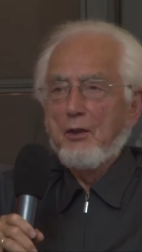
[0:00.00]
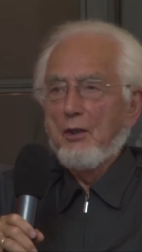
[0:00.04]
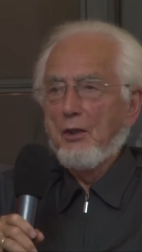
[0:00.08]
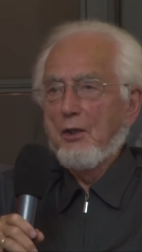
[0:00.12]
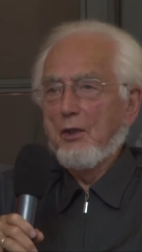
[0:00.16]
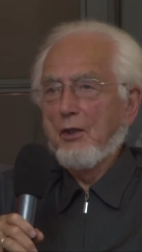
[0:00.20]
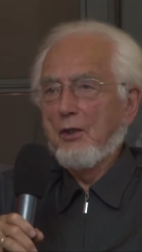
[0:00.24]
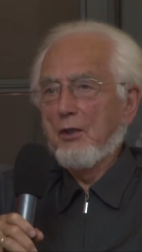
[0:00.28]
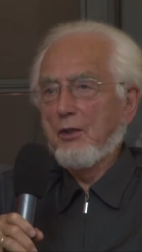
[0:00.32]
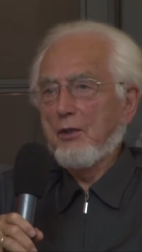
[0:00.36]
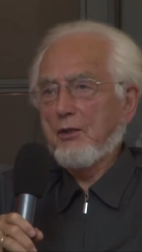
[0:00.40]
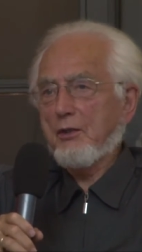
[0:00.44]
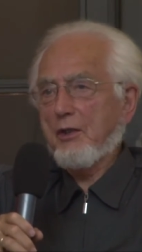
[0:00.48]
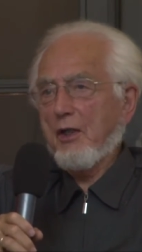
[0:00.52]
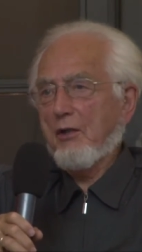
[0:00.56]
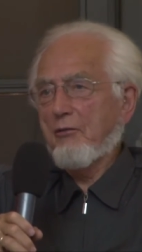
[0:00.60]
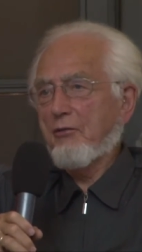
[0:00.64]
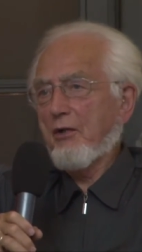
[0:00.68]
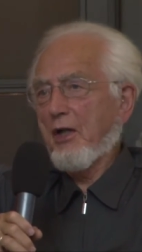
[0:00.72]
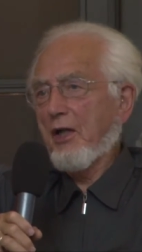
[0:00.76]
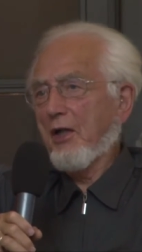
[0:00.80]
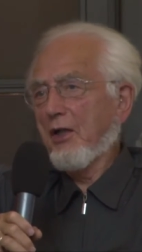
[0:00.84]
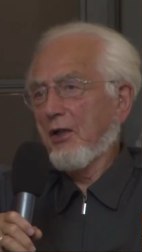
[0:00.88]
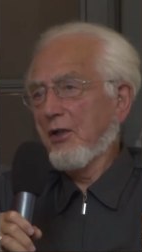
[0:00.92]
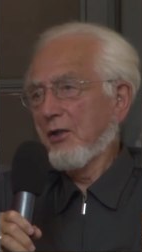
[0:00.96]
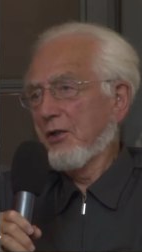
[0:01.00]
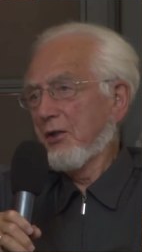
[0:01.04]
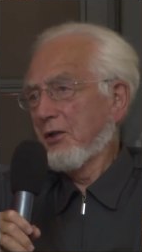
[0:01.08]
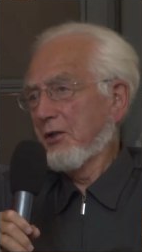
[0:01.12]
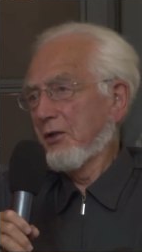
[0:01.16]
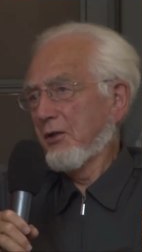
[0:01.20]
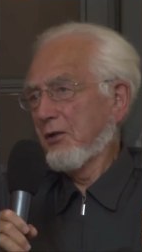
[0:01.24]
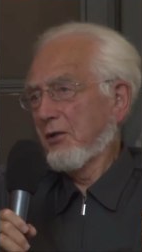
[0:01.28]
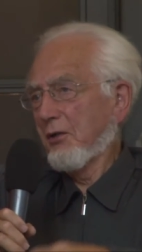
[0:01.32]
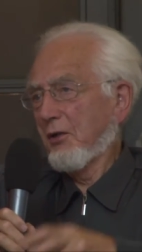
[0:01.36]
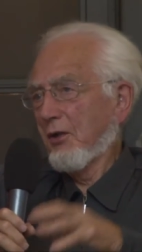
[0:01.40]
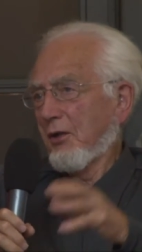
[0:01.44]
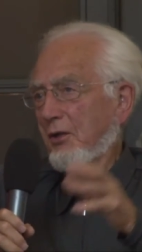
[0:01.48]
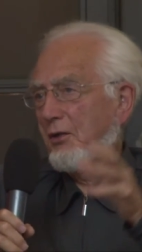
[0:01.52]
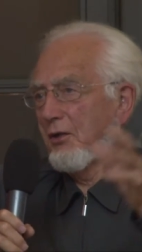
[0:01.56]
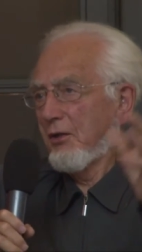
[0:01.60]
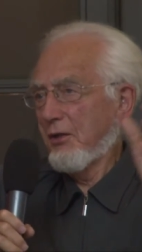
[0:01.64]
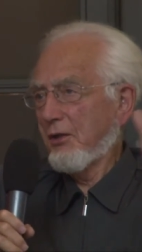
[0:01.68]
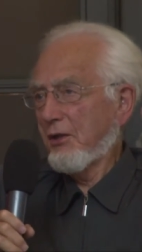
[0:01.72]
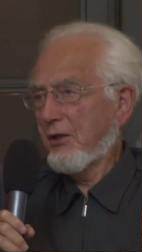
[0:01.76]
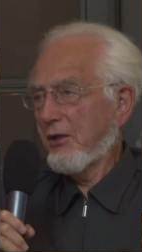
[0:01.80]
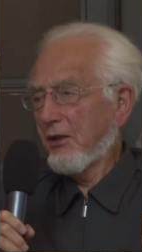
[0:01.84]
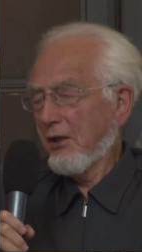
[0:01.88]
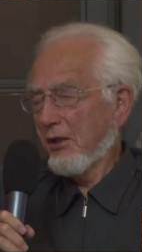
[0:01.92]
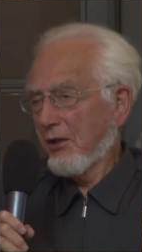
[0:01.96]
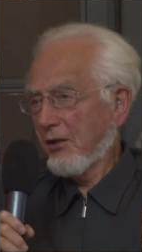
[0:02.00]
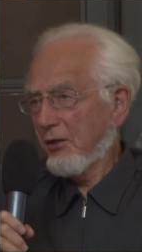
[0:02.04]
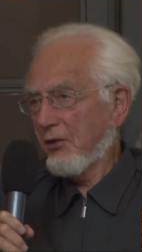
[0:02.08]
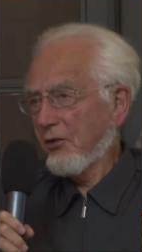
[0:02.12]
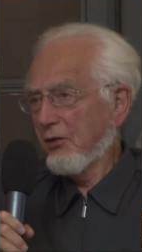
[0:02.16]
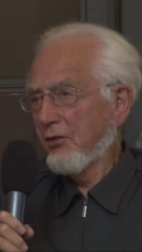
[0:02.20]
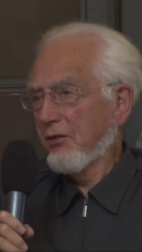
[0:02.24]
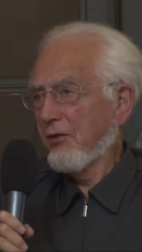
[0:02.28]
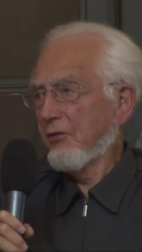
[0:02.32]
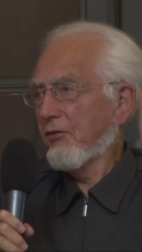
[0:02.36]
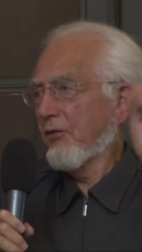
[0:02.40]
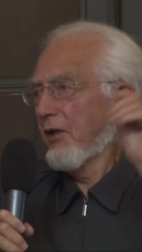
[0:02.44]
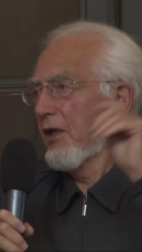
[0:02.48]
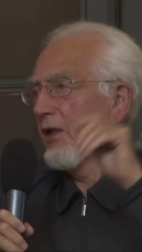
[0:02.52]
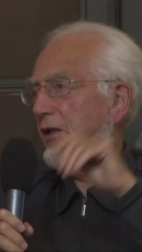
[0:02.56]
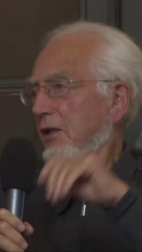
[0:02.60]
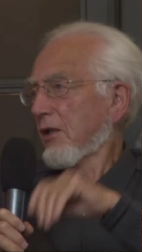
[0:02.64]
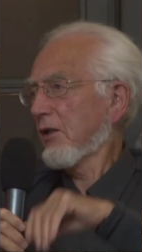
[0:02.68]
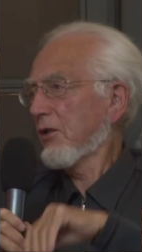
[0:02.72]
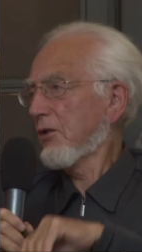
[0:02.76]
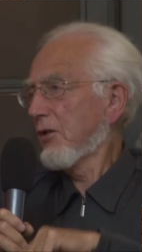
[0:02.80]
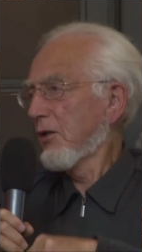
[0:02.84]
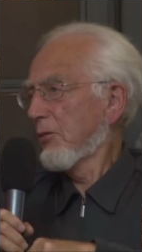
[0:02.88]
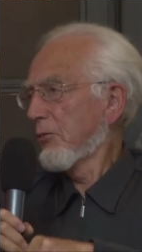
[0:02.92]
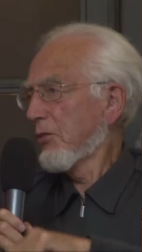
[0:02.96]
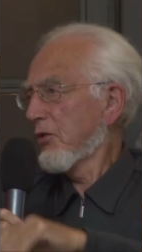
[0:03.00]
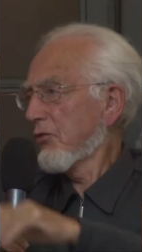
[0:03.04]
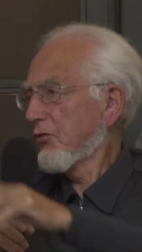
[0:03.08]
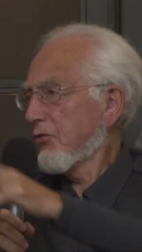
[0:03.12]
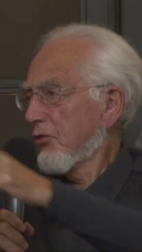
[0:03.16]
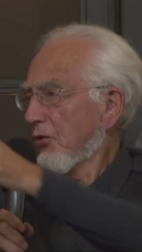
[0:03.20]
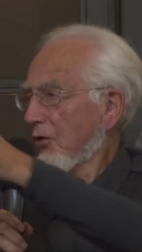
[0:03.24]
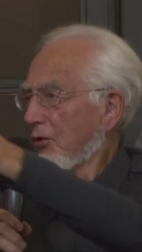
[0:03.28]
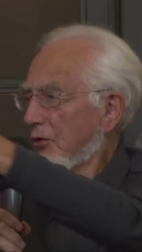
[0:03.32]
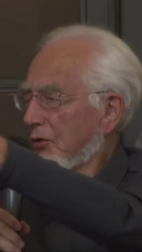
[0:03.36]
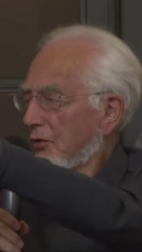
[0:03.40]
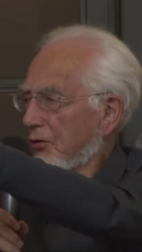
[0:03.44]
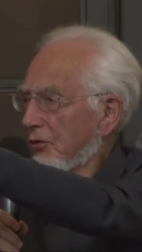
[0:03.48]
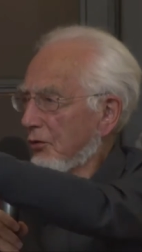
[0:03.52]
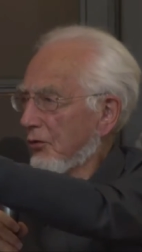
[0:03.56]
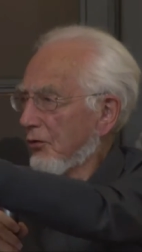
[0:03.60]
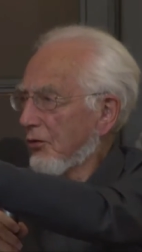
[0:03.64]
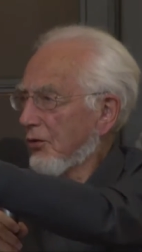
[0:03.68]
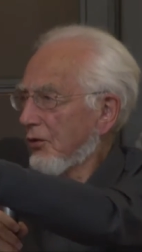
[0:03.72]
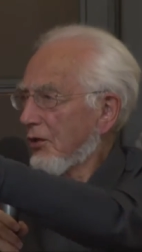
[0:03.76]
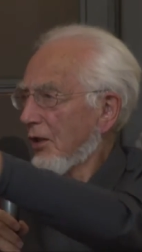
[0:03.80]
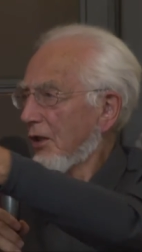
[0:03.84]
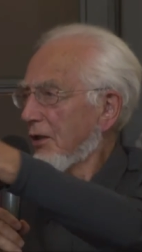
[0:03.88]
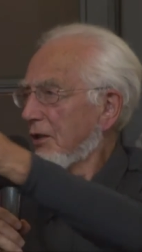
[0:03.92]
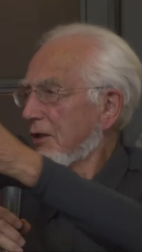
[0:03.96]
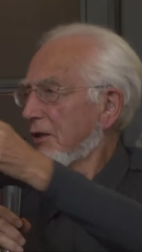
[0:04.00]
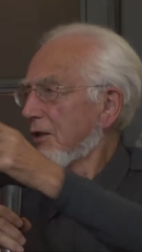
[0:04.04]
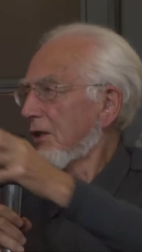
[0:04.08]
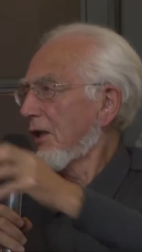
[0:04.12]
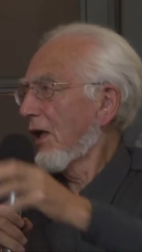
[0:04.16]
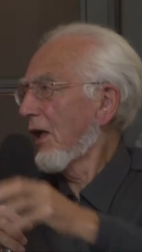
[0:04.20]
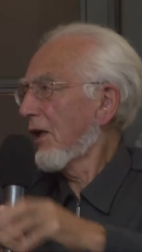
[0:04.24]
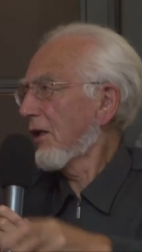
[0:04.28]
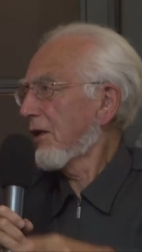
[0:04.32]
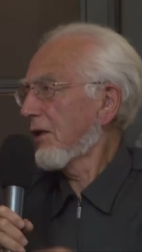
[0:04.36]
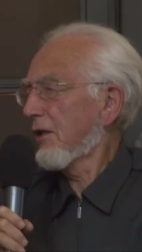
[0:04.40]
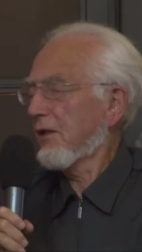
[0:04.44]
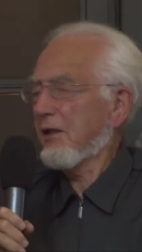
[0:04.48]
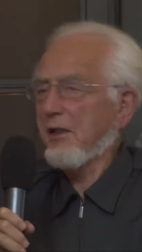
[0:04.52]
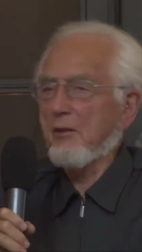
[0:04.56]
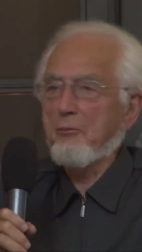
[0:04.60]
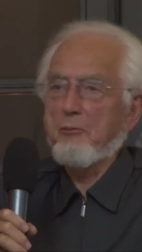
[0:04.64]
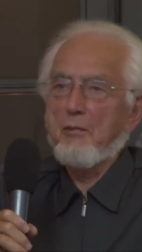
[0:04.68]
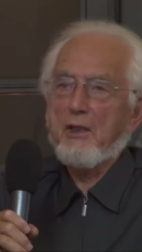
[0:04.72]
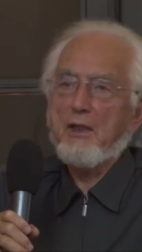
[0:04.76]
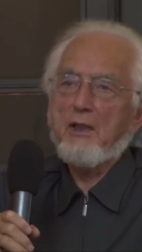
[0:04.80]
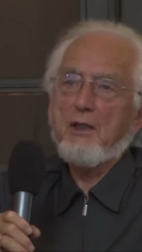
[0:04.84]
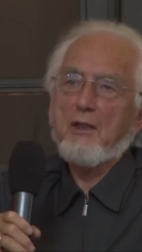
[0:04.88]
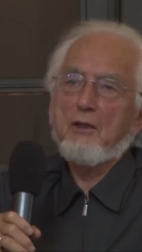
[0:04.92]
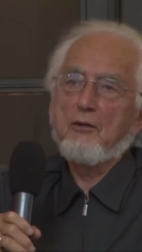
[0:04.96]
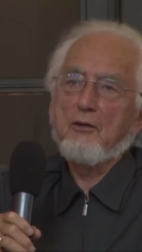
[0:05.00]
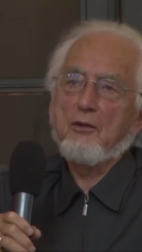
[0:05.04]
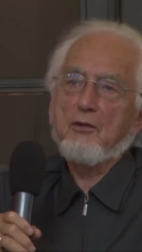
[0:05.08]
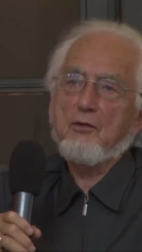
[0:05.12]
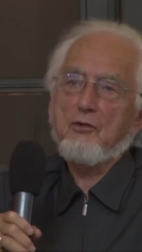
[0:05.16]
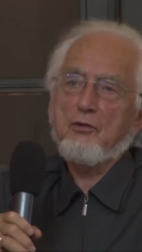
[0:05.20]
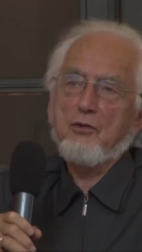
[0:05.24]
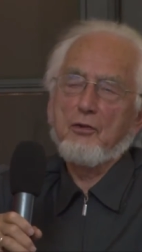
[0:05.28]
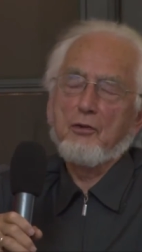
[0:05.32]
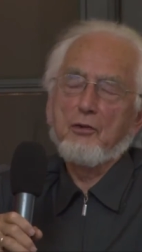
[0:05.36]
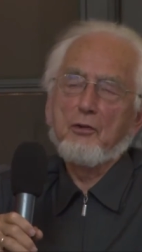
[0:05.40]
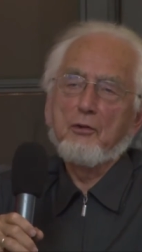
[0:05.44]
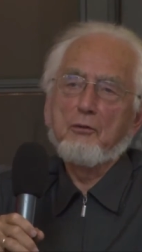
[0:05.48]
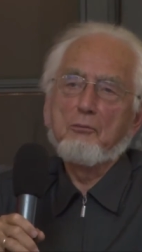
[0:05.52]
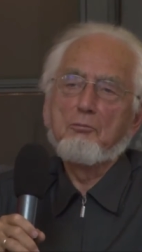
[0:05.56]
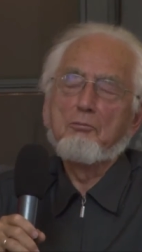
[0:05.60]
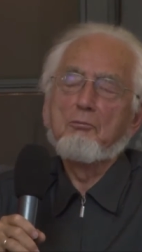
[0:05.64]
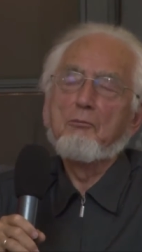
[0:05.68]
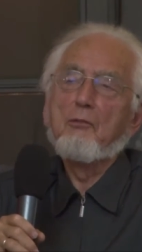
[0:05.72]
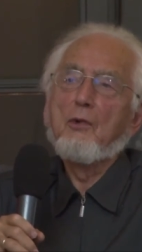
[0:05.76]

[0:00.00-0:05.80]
Äh, da wäre Ihre Grundwertekommission und dann die Akademie und so,